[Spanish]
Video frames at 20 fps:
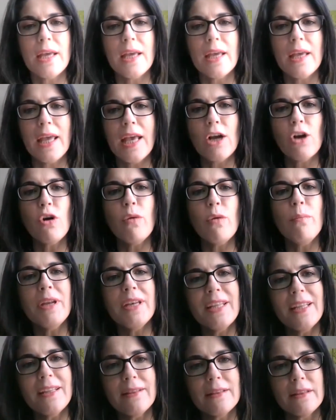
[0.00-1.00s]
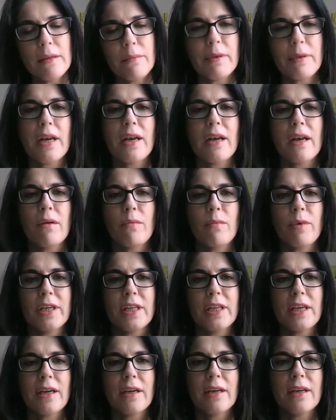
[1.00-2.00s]
es conveniente para la
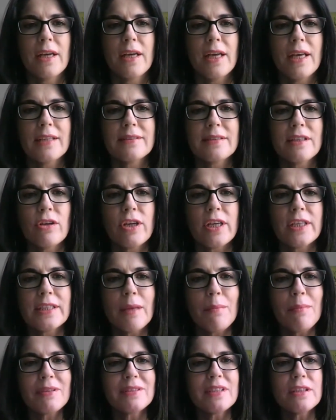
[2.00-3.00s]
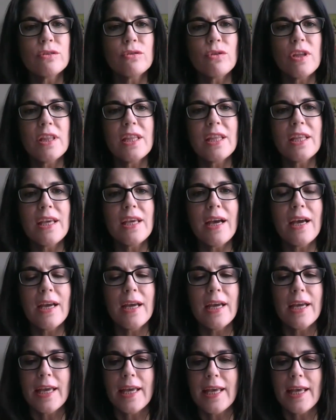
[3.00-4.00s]
humanidad si lo que está pasando hoy día
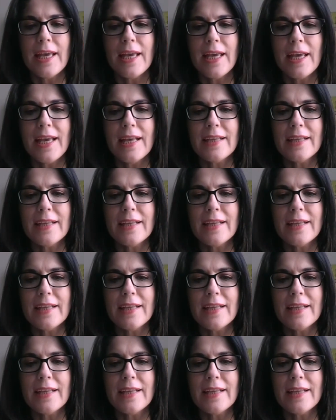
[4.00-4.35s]
eh,